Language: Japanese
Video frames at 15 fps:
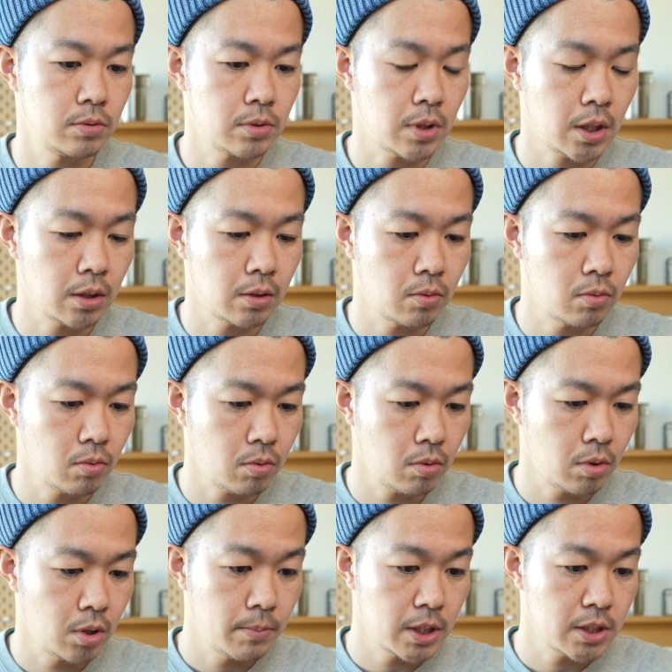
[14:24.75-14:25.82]
あ
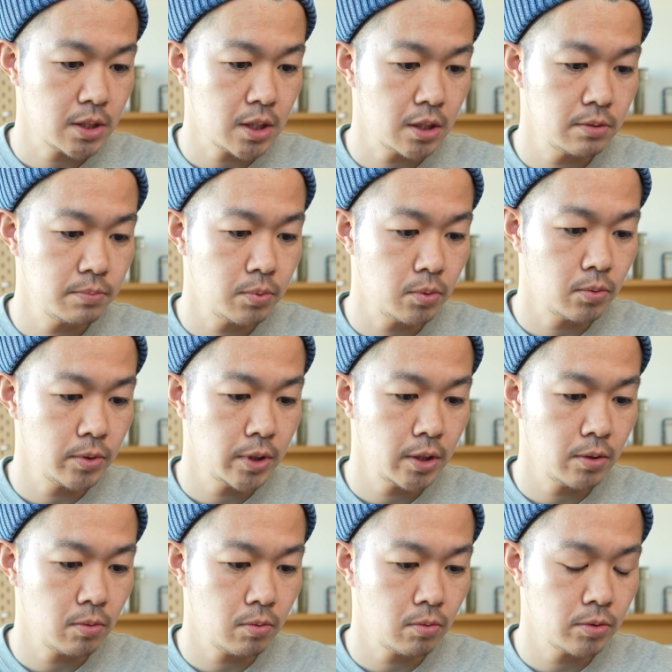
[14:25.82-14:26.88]
と
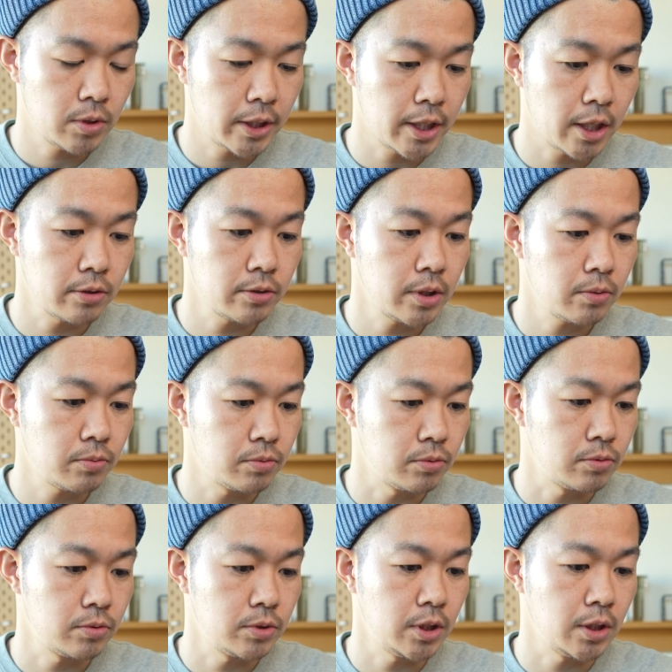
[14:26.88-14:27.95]
マスカルポーネロールが100円
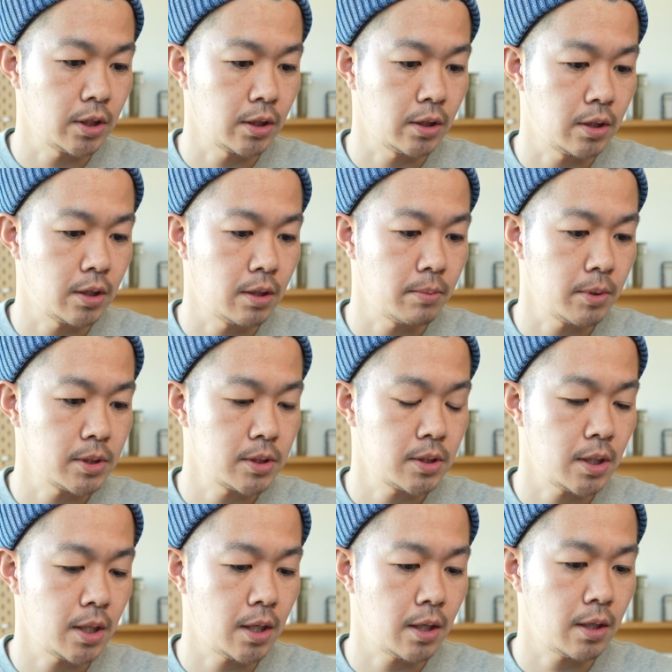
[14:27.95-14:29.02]
オフになってま
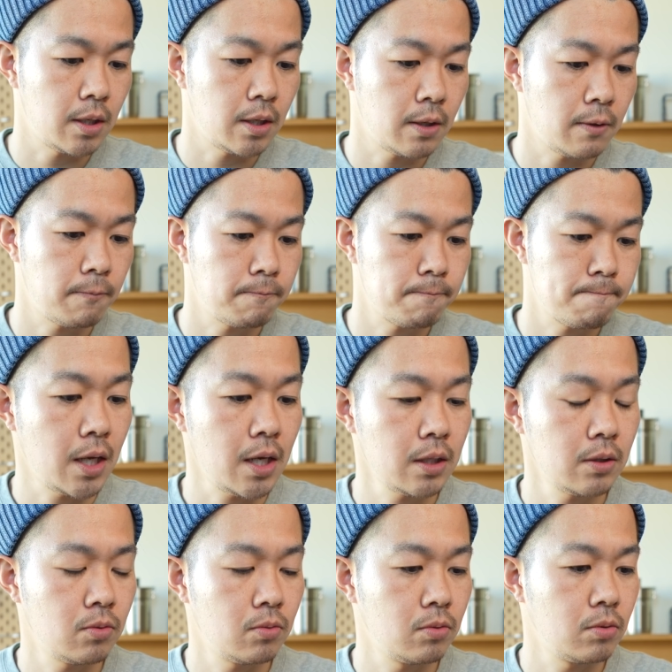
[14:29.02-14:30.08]
すね
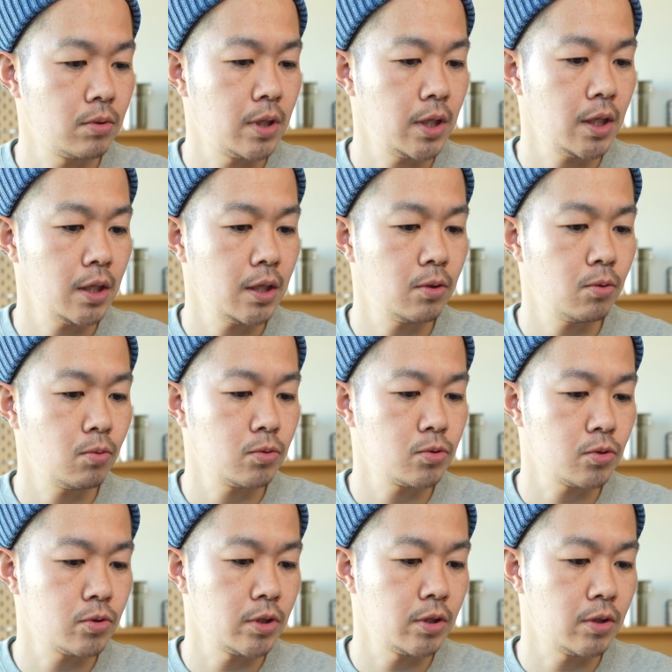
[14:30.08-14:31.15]
あと冷凍
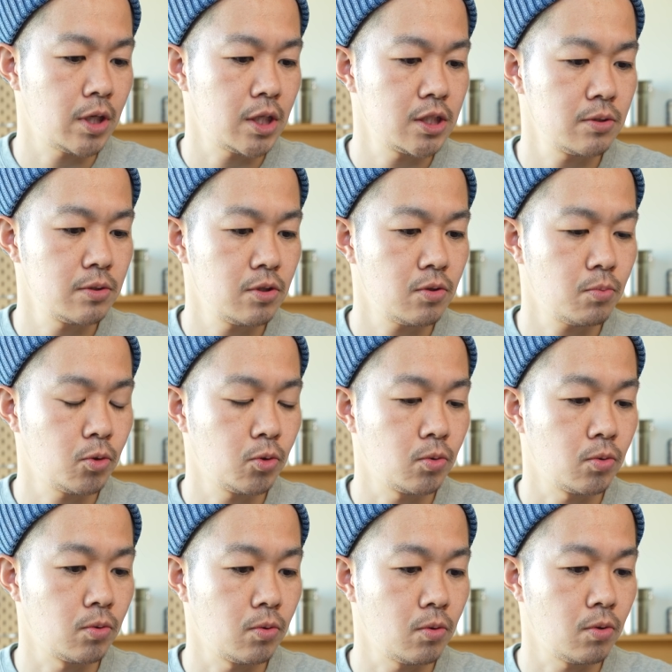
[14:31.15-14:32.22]
食品の味の
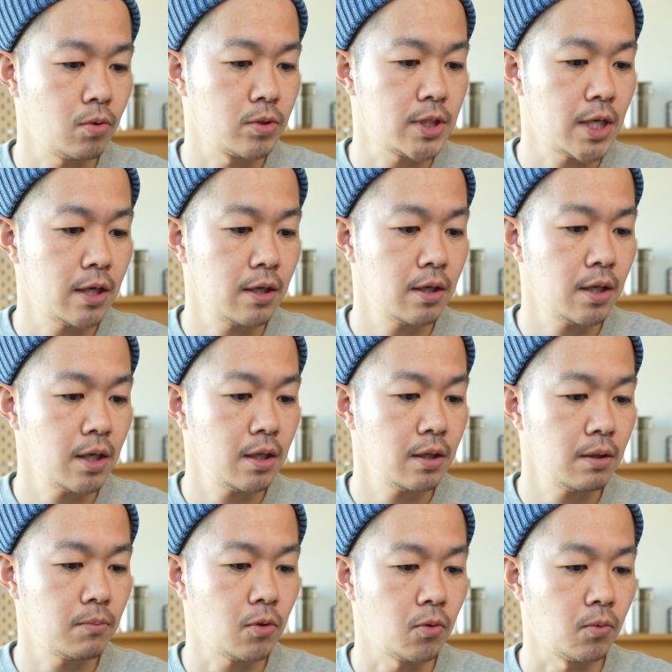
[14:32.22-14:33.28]
素の三
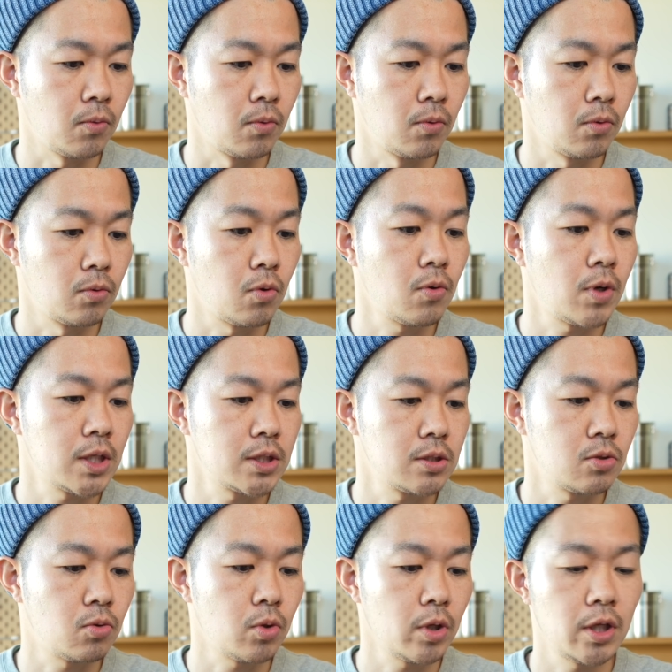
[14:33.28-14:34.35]
元豚のとんか
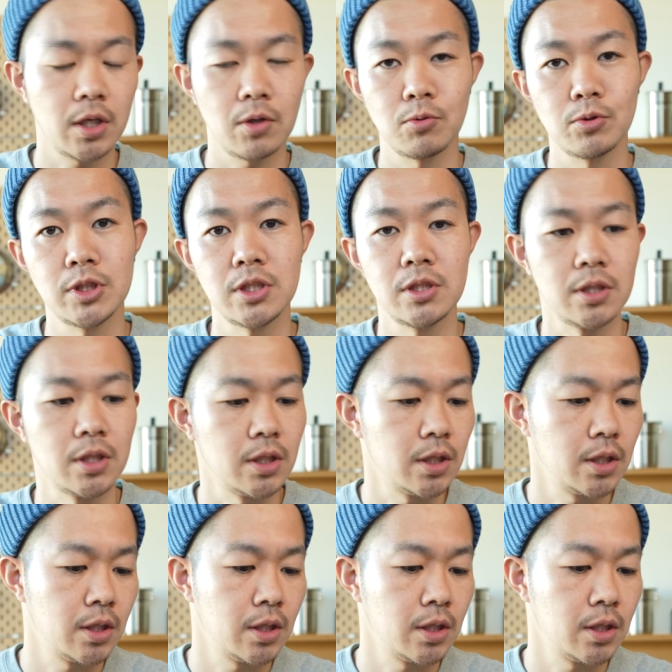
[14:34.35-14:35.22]
つこれね美味しいんで、